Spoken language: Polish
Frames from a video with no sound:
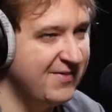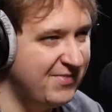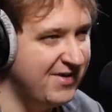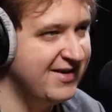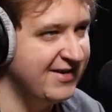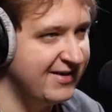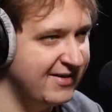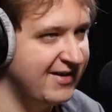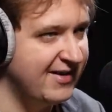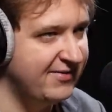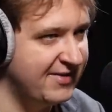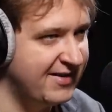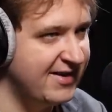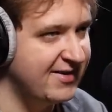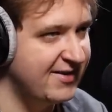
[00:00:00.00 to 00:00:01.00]
Epigenetyka
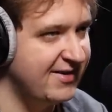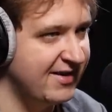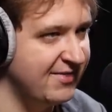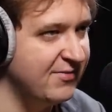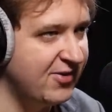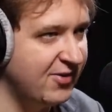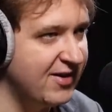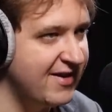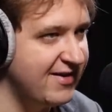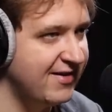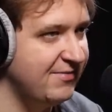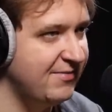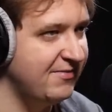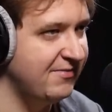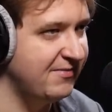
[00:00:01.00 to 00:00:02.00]
wydaje się takim
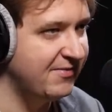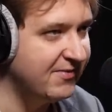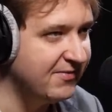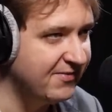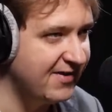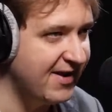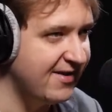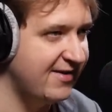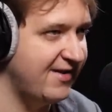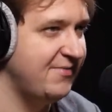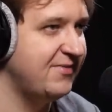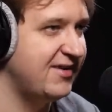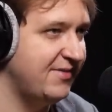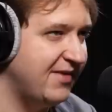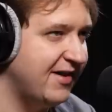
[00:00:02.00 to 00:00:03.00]
kolejnym
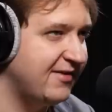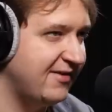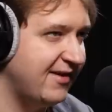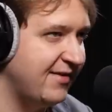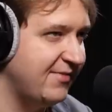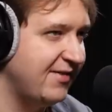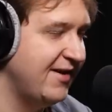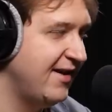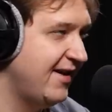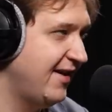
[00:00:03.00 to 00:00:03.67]
wielkim tematem,